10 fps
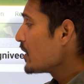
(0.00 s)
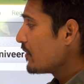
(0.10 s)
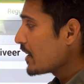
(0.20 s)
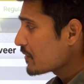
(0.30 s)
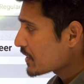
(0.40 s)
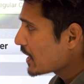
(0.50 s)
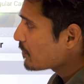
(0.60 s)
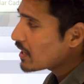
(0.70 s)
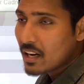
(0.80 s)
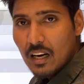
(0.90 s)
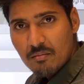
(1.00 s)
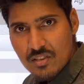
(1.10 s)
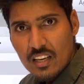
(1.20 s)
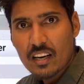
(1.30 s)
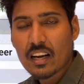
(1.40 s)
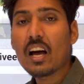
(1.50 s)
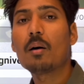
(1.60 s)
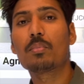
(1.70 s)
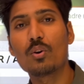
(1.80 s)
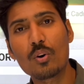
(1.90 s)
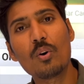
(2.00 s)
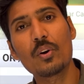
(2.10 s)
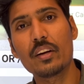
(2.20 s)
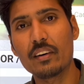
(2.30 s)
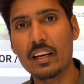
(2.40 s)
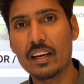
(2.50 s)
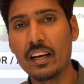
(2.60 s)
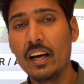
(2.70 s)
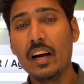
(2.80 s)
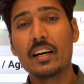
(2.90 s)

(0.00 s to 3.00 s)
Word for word: वेबसाइट पर काम चल रहा है अपलोड होने वाले हैं